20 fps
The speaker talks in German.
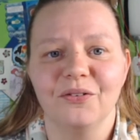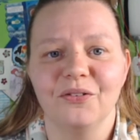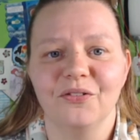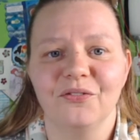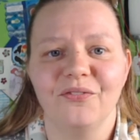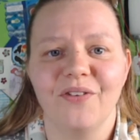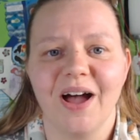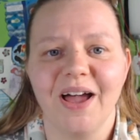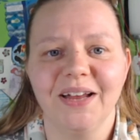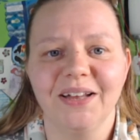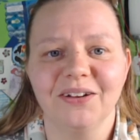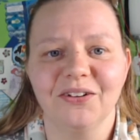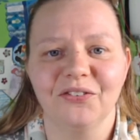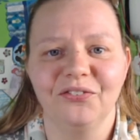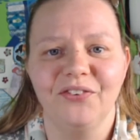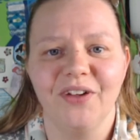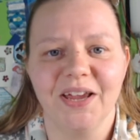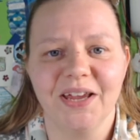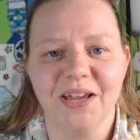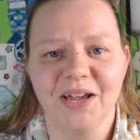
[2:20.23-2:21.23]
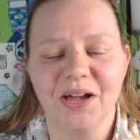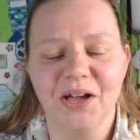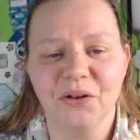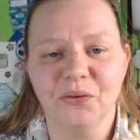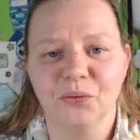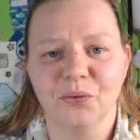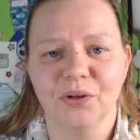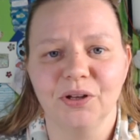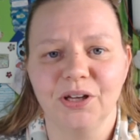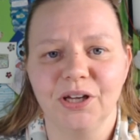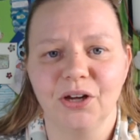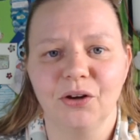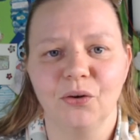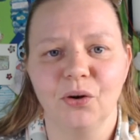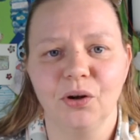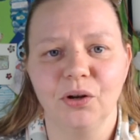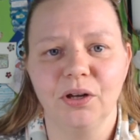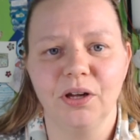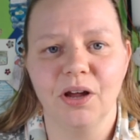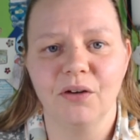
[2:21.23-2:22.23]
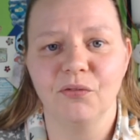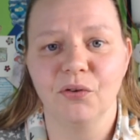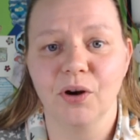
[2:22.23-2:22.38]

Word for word: weit gefächert und ihr könnt ja